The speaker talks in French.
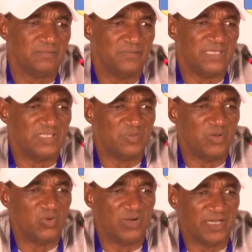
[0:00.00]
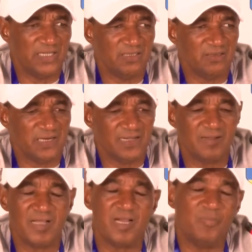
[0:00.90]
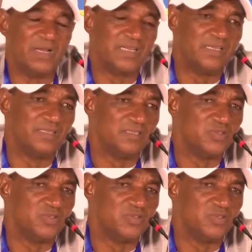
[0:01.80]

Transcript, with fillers: Malheureusement, nous, on a, marqué tout de